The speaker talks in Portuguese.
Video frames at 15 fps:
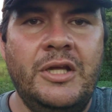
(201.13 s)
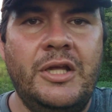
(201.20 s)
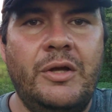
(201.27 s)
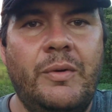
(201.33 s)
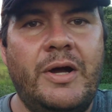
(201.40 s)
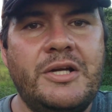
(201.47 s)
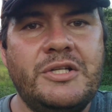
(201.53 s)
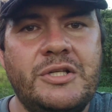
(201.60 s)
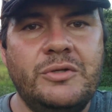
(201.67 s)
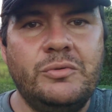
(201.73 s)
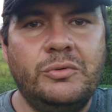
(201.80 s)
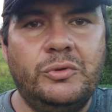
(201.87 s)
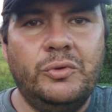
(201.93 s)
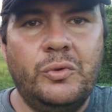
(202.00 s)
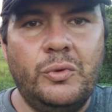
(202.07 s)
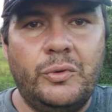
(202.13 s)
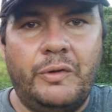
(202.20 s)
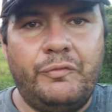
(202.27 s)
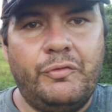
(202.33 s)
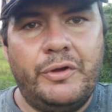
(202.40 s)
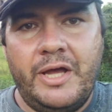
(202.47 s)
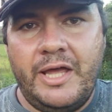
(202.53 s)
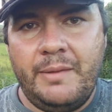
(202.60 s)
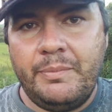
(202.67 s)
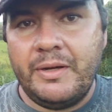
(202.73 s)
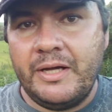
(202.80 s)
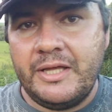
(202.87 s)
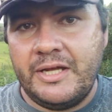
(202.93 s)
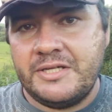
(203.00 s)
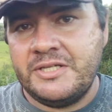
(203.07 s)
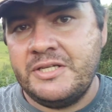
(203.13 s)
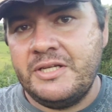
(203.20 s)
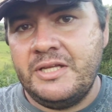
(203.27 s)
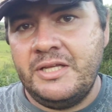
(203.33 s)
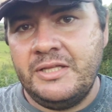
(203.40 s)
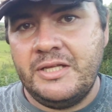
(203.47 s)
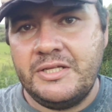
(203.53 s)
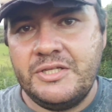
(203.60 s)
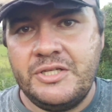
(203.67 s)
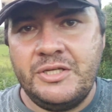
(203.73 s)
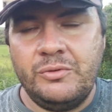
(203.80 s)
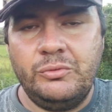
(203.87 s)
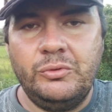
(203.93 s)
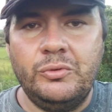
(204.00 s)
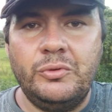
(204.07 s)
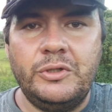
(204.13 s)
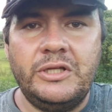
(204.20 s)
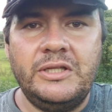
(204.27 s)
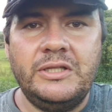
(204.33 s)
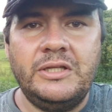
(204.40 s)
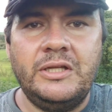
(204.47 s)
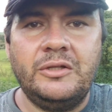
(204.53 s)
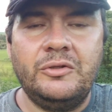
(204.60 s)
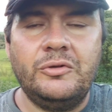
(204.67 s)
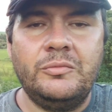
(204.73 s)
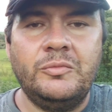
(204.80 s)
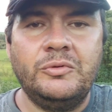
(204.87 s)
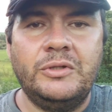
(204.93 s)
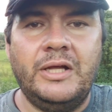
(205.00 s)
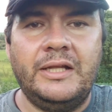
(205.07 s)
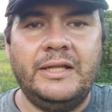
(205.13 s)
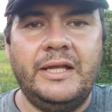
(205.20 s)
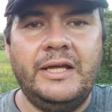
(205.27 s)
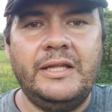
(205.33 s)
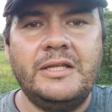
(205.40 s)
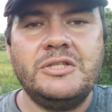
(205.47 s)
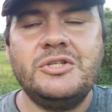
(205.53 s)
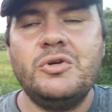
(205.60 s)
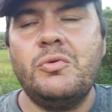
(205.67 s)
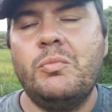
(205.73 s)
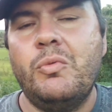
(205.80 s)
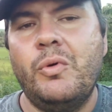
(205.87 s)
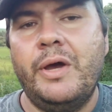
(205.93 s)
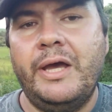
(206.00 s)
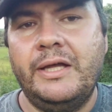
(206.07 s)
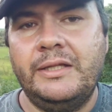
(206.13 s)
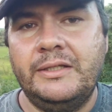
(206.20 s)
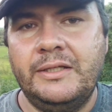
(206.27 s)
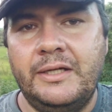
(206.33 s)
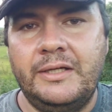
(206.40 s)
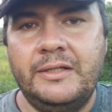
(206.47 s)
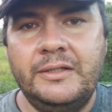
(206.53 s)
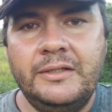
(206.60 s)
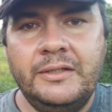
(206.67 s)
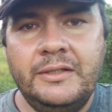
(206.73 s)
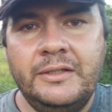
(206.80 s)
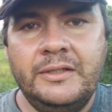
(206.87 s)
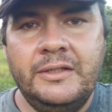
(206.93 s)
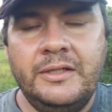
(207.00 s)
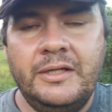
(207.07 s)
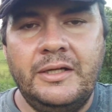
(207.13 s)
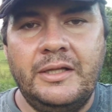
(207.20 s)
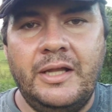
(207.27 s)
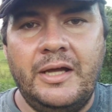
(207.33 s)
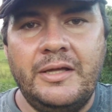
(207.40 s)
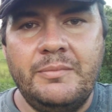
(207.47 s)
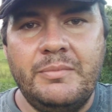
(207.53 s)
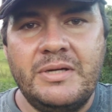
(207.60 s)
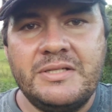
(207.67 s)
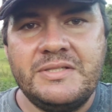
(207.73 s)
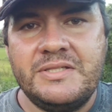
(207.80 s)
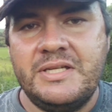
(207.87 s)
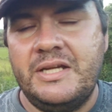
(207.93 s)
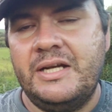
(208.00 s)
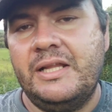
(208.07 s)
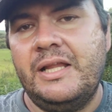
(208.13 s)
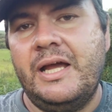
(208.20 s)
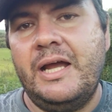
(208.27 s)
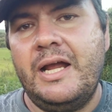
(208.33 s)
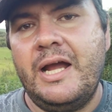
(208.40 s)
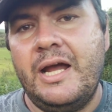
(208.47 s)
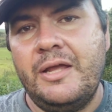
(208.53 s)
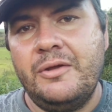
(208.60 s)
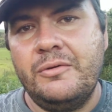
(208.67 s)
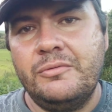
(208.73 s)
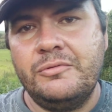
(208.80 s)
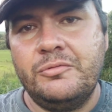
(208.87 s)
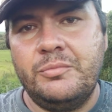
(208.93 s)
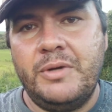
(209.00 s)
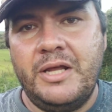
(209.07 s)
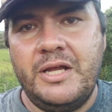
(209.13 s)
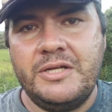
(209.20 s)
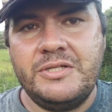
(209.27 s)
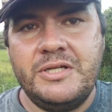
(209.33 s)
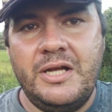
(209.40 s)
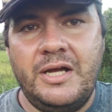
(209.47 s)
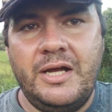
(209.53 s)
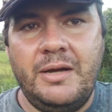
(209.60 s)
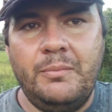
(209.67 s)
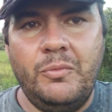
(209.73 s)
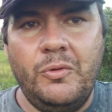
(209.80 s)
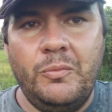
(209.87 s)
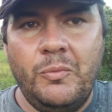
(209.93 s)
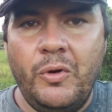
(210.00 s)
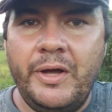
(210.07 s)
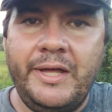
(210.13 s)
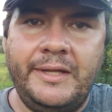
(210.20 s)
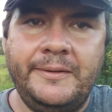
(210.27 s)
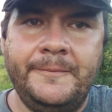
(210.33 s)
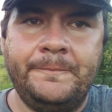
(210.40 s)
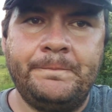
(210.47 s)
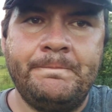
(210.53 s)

eu acho que o touro, foi a época que a gente ainda tinha o touro, ele tentou montar nela, derrubou ela na, na ribanceira lá, caiu no brejo e acabou morrendo.